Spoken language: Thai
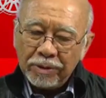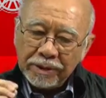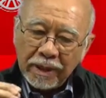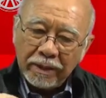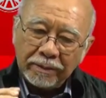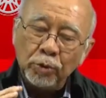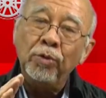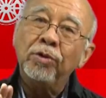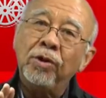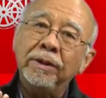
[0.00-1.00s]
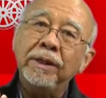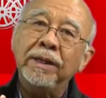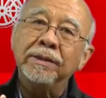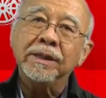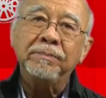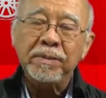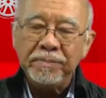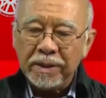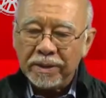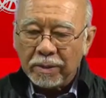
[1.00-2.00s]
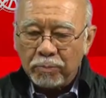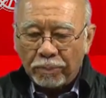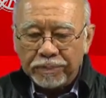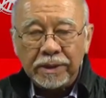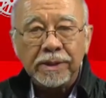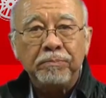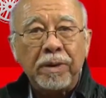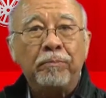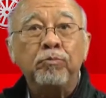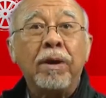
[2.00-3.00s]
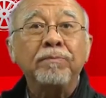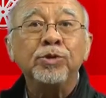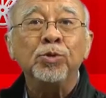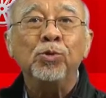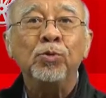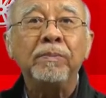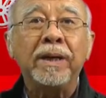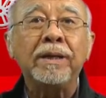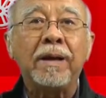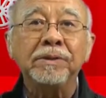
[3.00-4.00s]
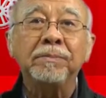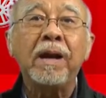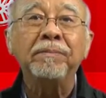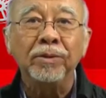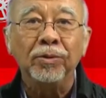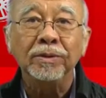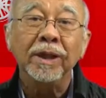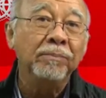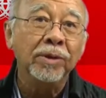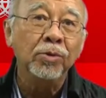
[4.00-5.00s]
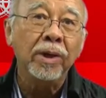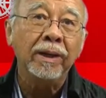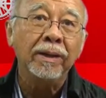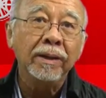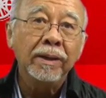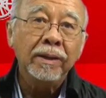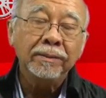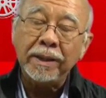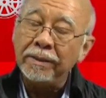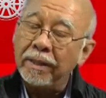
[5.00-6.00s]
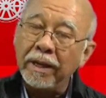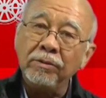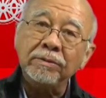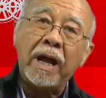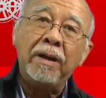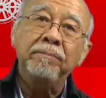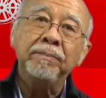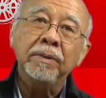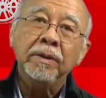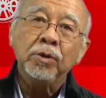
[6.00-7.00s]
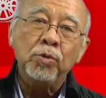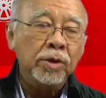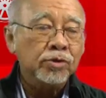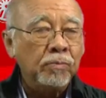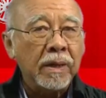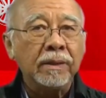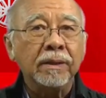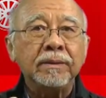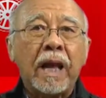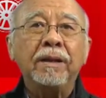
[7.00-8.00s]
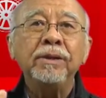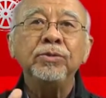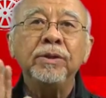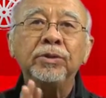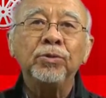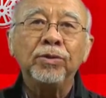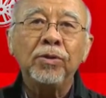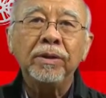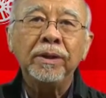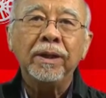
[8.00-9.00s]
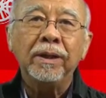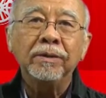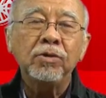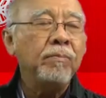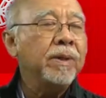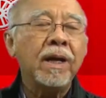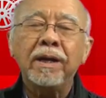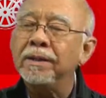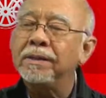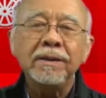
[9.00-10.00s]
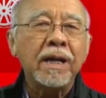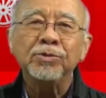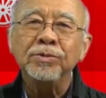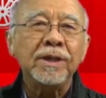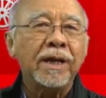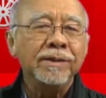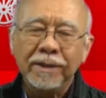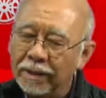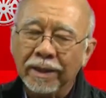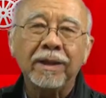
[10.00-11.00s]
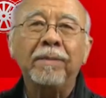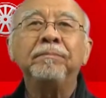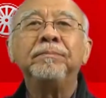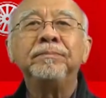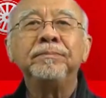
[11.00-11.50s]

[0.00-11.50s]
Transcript: เพราะฉะนั้นตัวรถเนี่ยจะไม่มีระบบที่จะปรับความสูงไปตามสภาพถนนติดมาด้วย แต่อย่างไรก็ตามคุณสมบัติต่างๆที่อยู่ในตัวรถเนี่ยก็มีอะไรที่น่าสนใจเยอะเลยครับ